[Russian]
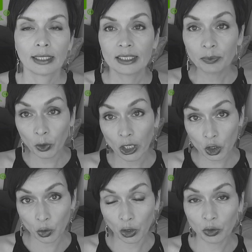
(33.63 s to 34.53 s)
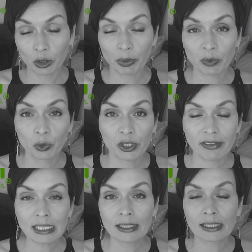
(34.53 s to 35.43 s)
Тем более, что оно напрямую
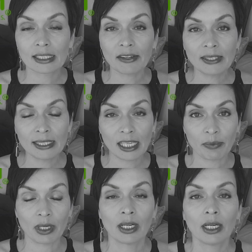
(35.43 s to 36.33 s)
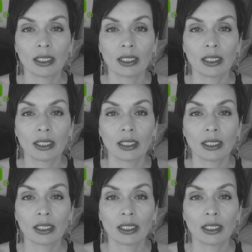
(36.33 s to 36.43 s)
связано со всеми.